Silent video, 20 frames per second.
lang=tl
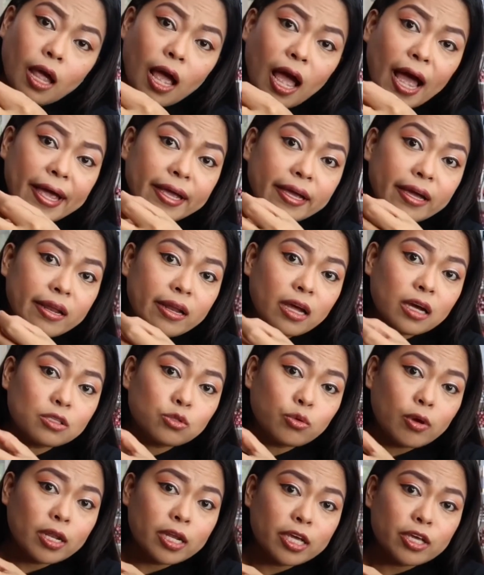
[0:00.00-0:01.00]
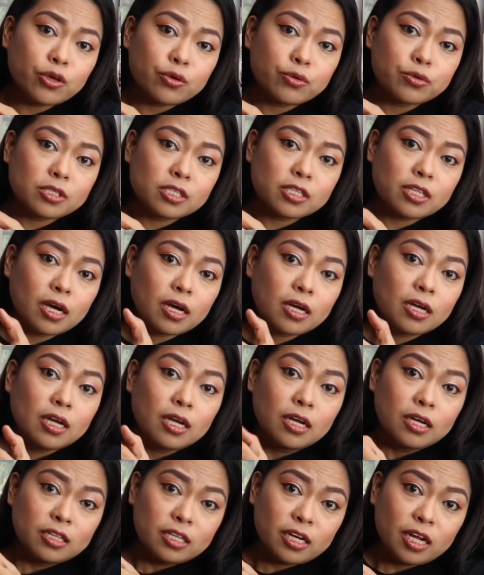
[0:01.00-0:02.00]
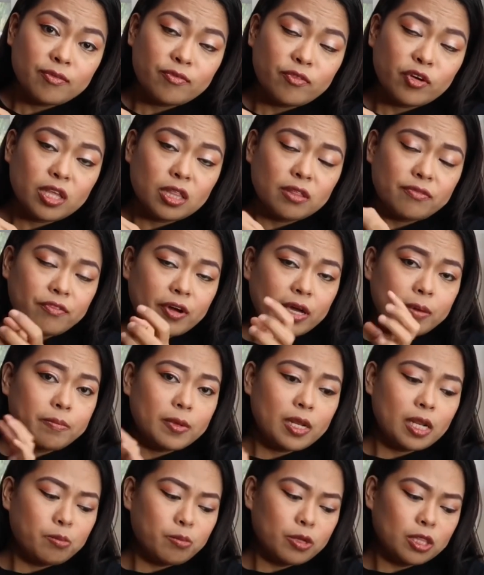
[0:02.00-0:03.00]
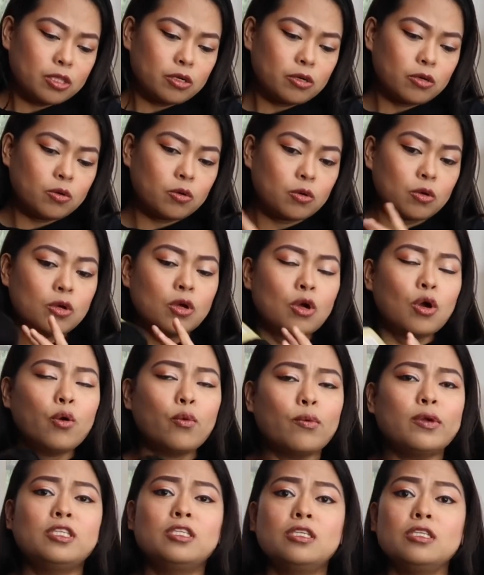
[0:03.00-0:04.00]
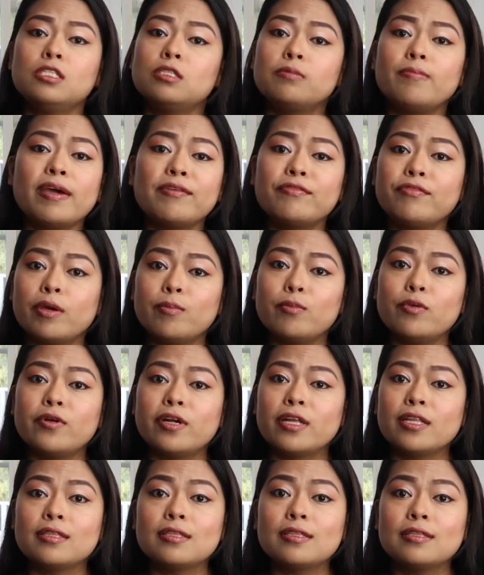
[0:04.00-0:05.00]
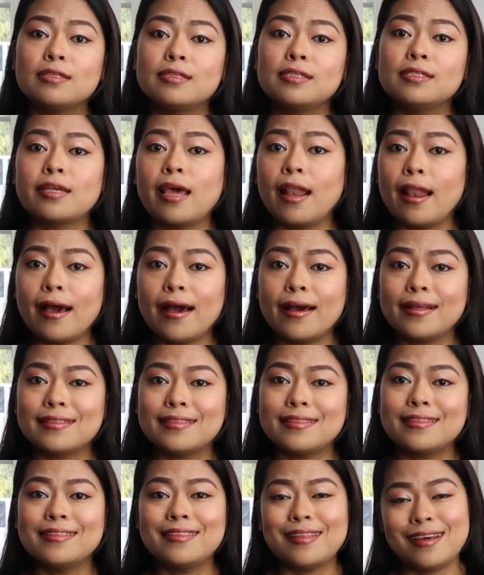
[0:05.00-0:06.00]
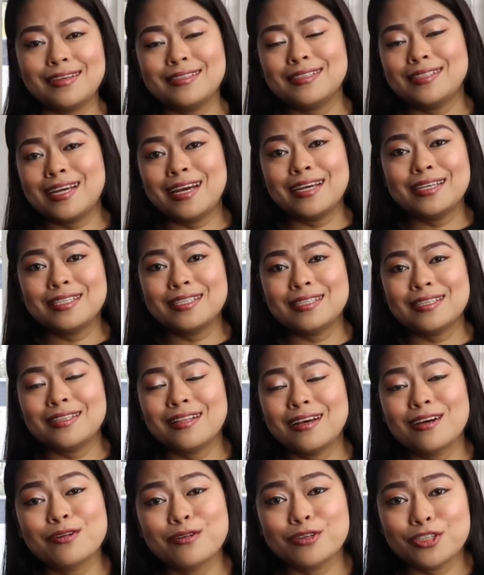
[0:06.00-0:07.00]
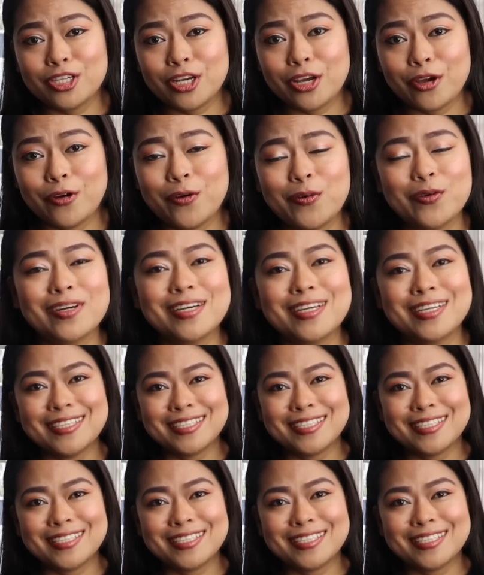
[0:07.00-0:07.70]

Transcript: I can actually use the 3.5 mm hook, which is my favorite sa lahat na size ng crochet hook.